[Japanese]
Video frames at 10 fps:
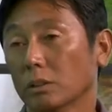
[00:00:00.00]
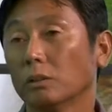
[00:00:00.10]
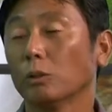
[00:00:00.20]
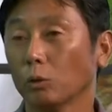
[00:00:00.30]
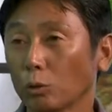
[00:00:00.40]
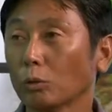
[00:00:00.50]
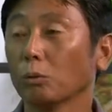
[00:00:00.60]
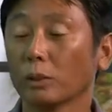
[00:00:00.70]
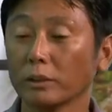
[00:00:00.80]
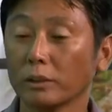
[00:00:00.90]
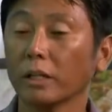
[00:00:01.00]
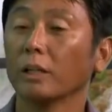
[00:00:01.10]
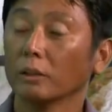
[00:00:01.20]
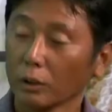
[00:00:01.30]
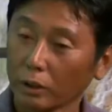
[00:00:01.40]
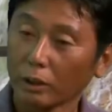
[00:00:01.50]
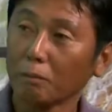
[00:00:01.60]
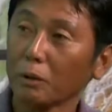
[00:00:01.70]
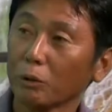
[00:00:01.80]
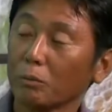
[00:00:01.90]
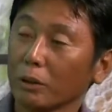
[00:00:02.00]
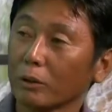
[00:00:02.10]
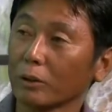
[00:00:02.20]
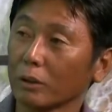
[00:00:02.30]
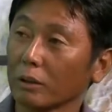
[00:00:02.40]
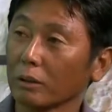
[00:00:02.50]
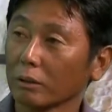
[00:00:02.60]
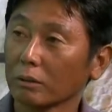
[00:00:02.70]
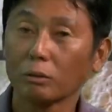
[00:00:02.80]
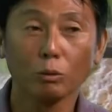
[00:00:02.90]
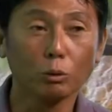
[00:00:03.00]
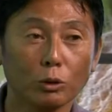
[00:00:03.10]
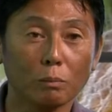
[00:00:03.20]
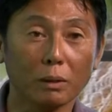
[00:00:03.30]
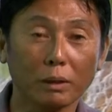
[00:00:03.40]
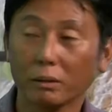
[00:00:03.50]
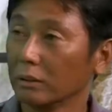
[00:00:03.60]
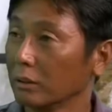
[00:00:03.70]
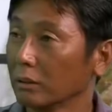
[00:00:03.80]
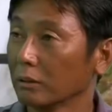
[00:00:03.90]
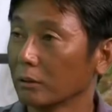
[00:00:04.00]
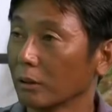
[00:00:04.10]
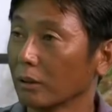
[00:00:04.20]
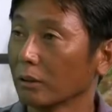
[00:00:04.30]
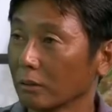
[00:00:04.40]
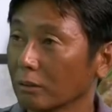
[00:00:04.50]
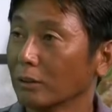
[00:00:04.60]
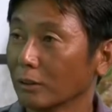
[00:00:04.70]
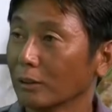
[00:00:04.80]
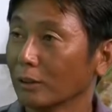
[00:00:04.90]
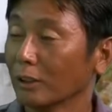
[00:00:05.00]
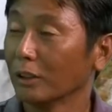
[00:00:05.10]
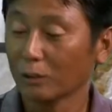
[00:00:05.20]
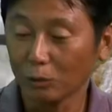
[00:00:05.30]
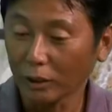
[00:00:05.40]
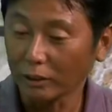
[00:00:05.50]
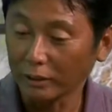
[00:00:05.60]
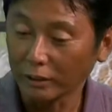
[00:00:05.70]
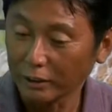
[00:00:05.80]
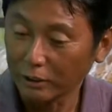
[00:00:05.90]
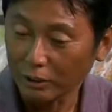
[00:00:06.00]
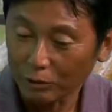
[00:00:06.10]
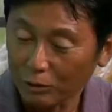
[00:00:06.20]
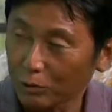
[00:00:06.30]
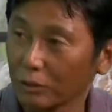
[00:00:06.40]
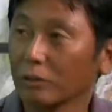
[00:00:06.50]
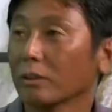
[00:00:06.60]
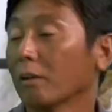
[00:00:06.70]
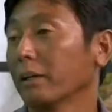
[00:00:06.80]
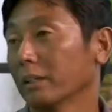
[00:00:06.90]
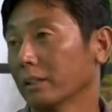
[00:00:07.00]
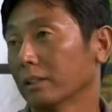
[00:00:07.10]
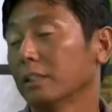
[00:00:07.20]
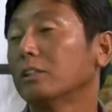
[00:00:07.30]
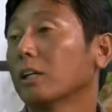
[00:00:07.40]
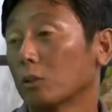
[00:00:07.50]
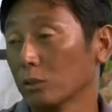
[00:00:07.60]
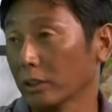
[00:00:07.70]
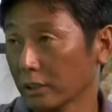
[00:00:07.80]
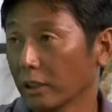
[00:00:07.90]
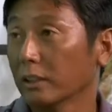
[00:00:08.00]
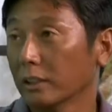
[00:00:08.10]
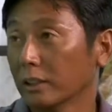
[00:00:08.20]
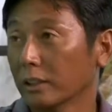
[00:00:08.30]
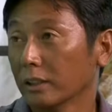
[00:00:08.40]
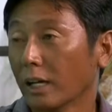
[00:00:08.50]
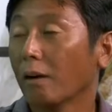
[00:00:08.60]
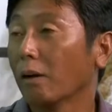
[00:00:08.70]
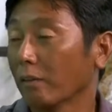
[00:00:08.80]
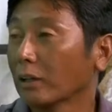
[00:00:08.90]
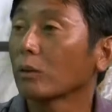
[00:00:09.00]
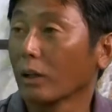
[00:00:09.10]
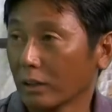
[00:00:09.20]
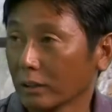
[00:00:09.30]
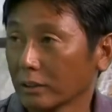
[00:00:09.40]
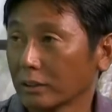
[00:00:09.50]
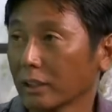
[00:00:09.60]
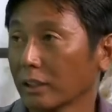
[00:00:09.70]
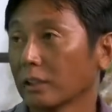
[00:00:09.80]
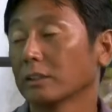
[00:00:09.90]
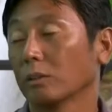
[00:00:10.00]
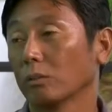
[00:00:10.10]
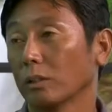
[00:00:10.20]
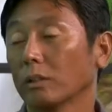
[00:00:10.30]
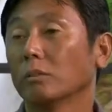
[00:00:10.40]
でその時も同じで名前を決める時にど名前がいいってえでその中にキッズアットハワイキッズアットですね、うん、ハワイは後から付け足したので